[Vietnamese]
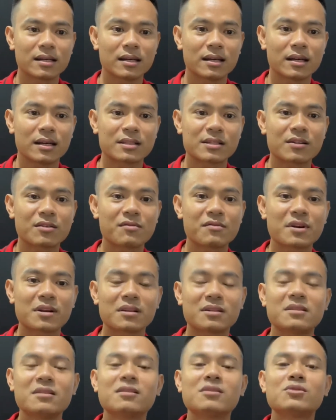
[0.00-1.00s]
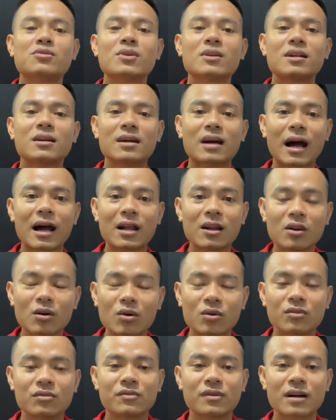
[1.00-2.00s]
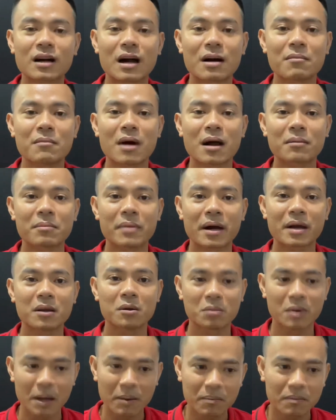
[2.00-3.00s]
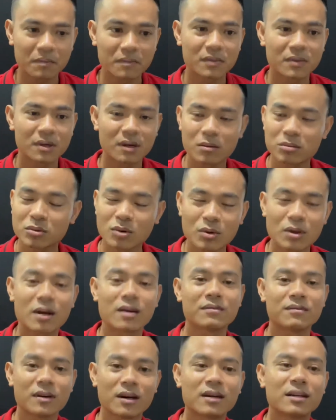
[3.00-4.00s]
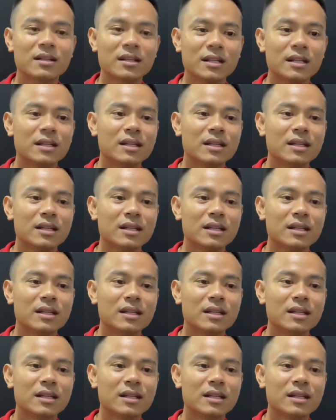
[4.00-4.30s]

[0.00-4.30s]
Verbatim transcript: uh, ờ, trong việc thường xuyên cãi lộn với cả bạn bè đồng nghiệp không tốt ạ và vâng.